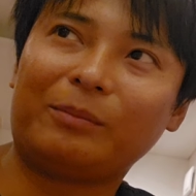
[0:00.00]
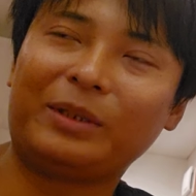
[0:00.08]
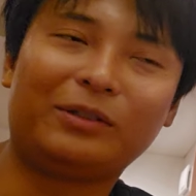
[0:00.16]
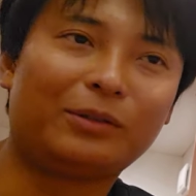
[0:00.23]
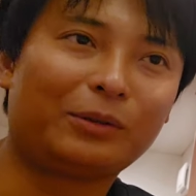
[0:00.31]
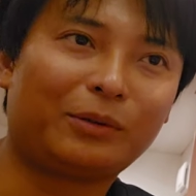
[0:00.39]

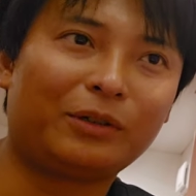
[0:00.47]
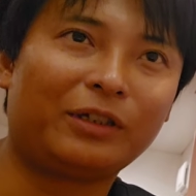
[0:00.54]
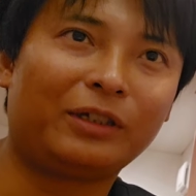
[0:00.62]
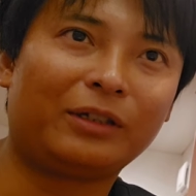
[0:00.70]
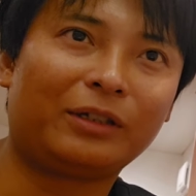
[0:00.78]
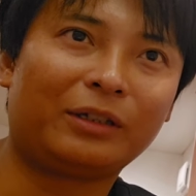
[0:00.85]

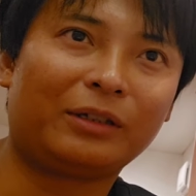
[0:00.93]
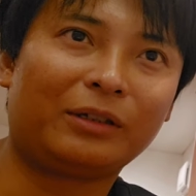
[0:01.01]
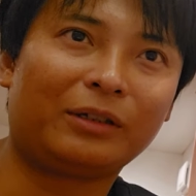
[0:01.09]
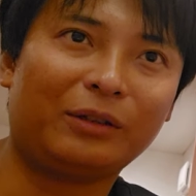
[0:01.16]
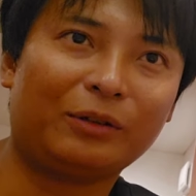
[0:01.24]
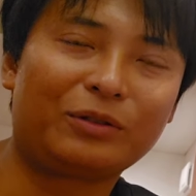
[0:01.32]

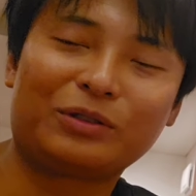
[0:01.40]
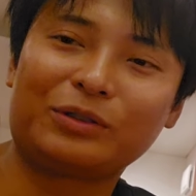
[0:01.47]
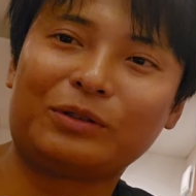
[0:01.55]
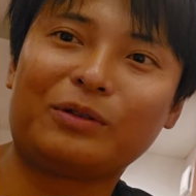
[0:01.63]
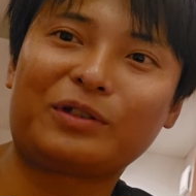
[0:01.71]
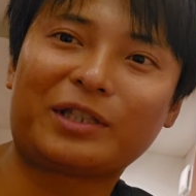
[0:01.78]
ビットコインの
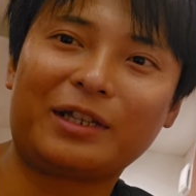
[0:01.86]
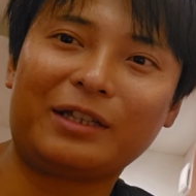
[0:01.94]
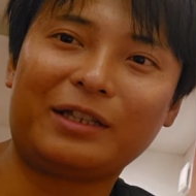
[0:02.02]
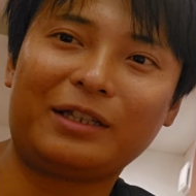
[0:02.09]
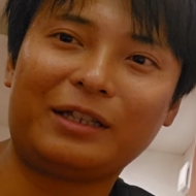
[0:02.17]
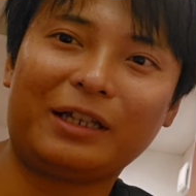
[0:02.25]
重要性
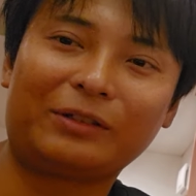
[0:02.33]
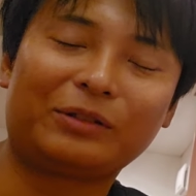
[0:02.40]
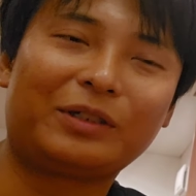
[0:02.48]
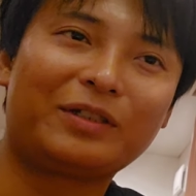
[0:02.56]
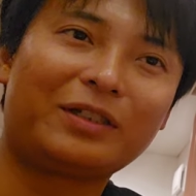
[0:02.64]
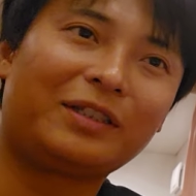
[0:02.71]
にやっ
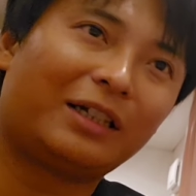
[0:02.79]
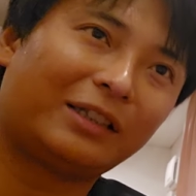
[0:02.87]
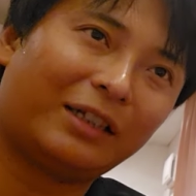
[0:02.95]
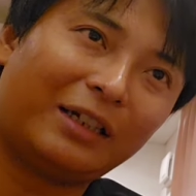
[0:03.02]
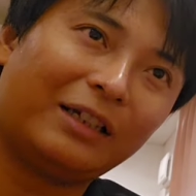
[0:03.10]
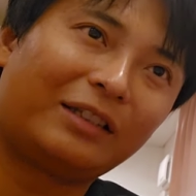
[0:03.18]
と気づいたん
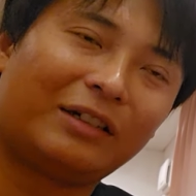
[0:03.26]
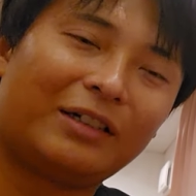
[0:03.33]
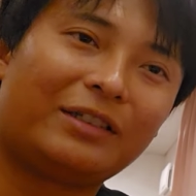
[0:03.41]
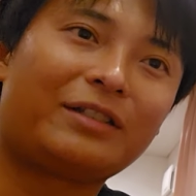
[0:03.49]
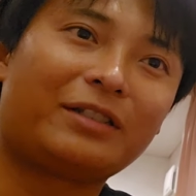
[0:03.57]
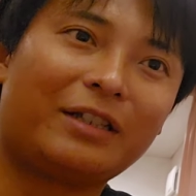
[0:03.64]
だなって感
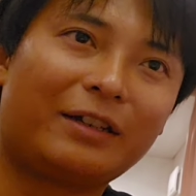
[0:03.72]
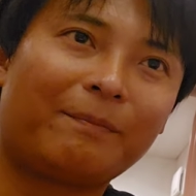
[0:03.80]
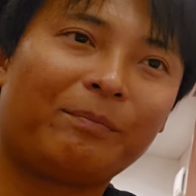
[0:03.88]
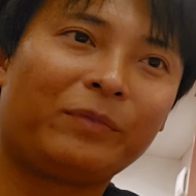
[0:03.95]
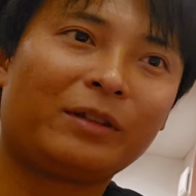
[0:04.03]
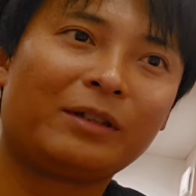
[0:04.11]
じです
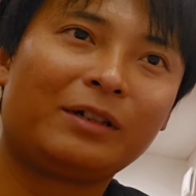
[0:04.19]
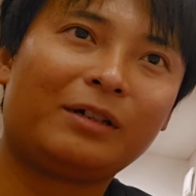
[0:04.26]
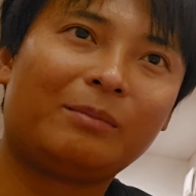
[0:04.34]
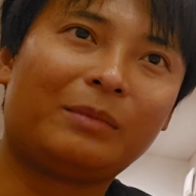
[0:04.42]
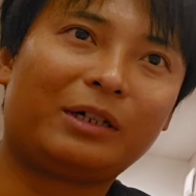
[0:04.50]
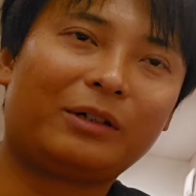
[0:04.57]
ね。
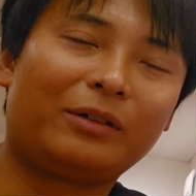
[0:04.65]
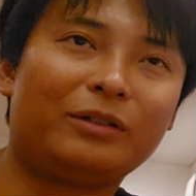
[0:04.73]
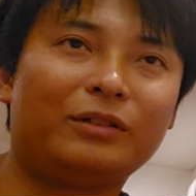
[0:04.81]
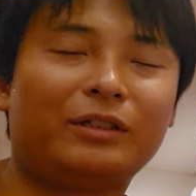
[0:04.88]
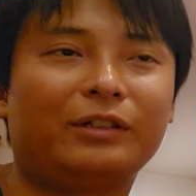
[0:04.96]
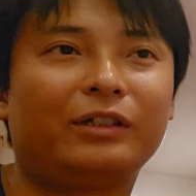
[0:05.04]
ま
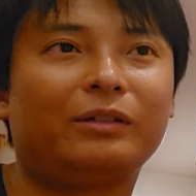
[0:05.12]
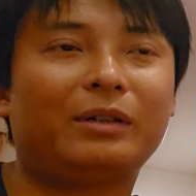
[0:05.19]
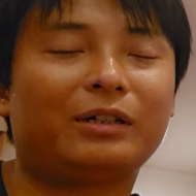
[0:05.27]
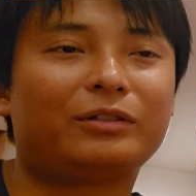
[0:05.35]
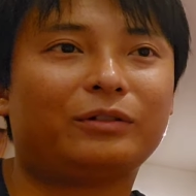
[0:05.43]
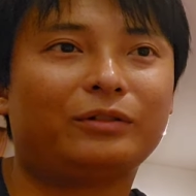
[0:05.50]
あ、例え
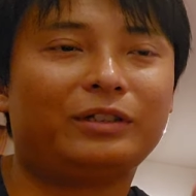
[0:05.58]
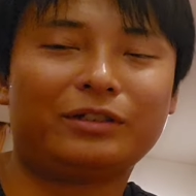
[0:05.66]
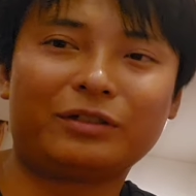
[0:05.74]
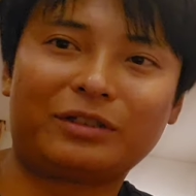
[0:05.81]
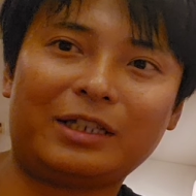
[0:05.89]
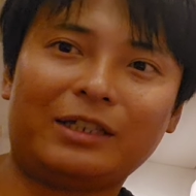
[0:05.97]
ばその
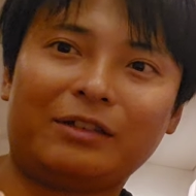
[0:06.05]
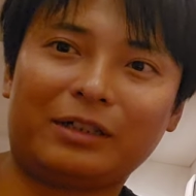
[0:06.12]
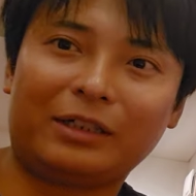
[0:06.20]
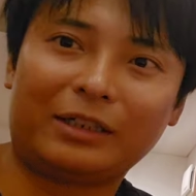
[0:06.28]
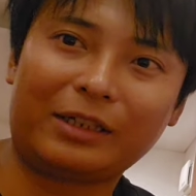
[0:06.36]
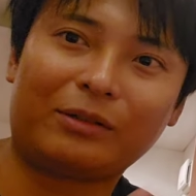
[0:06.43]
20世紀の
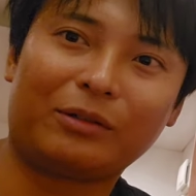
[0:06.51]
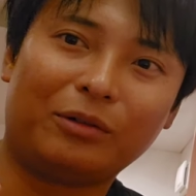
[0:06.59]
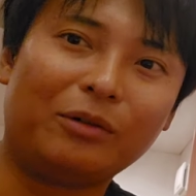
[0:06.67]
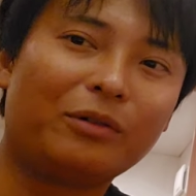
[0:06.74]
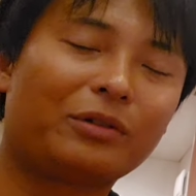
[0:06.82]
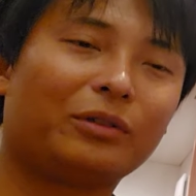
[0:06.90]
間結構
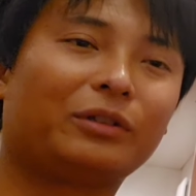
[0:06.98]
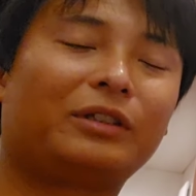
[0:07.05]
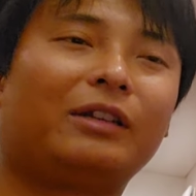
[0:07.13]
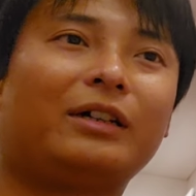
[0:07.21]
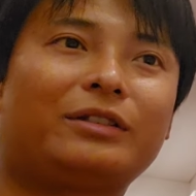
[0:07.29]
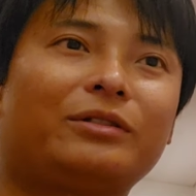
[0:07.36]
ゴールドっ
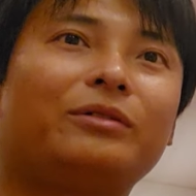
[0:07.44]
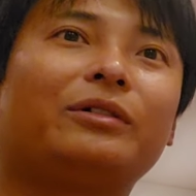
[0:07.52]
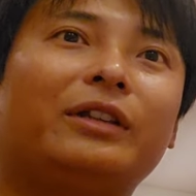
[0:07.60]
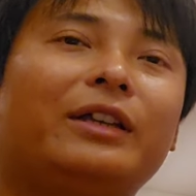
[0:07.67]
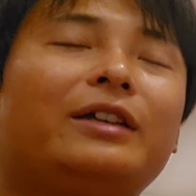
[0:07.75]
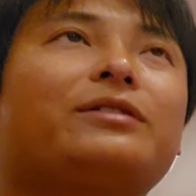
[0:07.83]
ていうのがすご
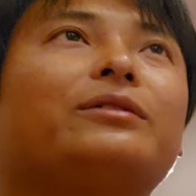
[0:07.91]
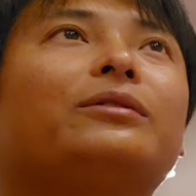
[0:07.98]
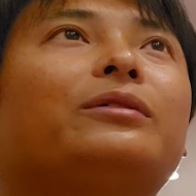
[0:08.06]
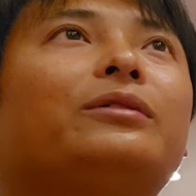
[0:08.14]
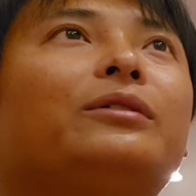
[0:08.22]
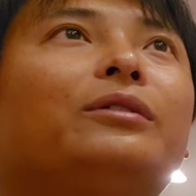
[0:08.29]
いね、そ
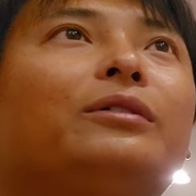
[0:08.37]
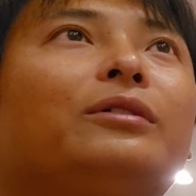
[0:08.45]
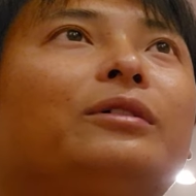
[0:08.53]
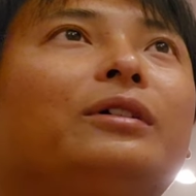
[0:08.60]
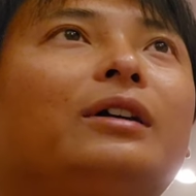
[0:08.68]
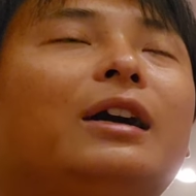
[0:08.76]

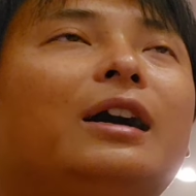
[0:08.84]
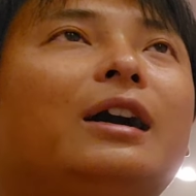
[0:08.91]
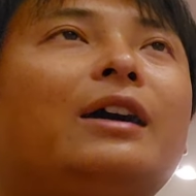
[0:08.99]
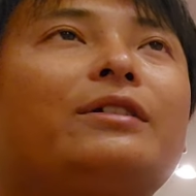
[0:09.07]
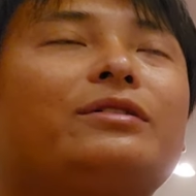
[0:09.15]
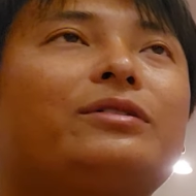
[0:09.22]
の、
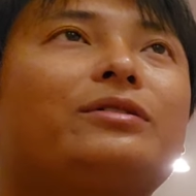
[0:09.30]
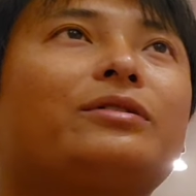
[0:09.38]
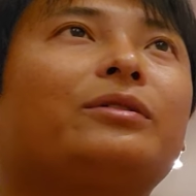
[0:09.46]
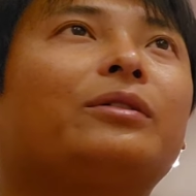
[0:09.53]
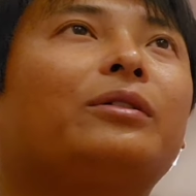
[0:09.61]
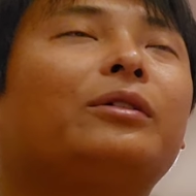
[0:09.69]
ある種
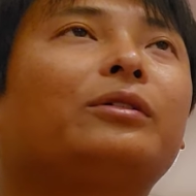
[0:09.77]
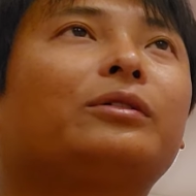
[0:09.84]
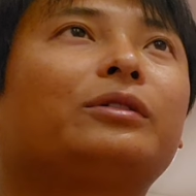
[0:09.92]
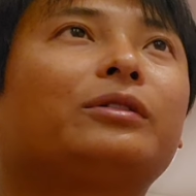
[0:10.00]
その、